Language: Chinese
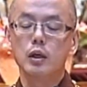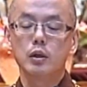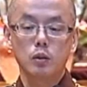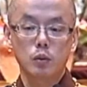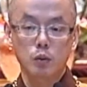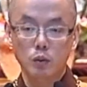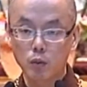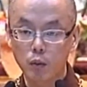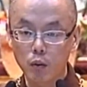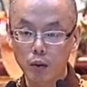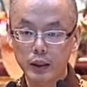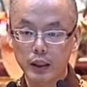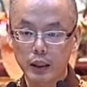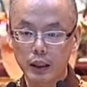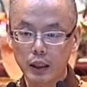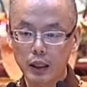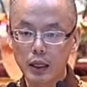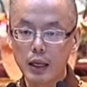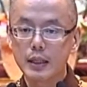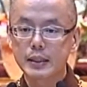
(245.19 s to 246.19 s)
所
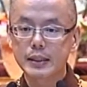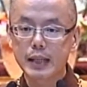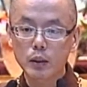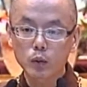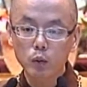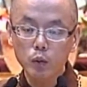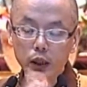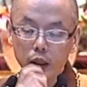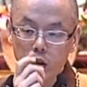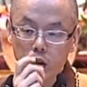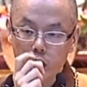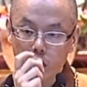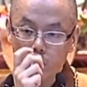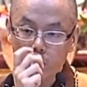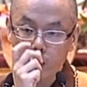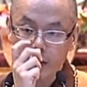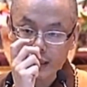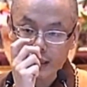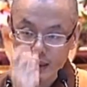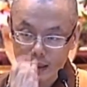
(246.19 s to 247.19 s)
以，假如你执
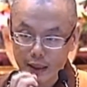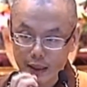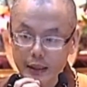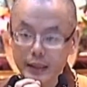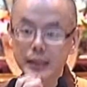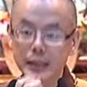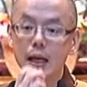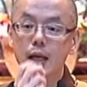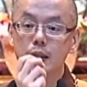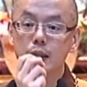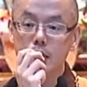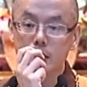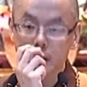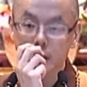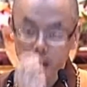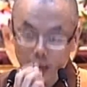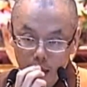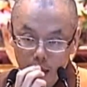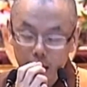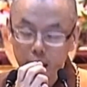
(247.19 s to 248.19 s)
着形象跟
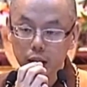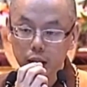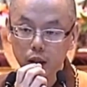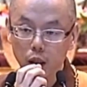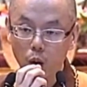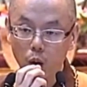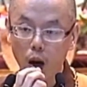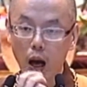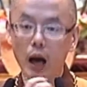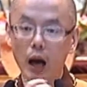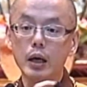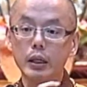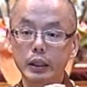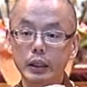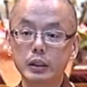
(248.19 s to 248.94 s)
声音的话，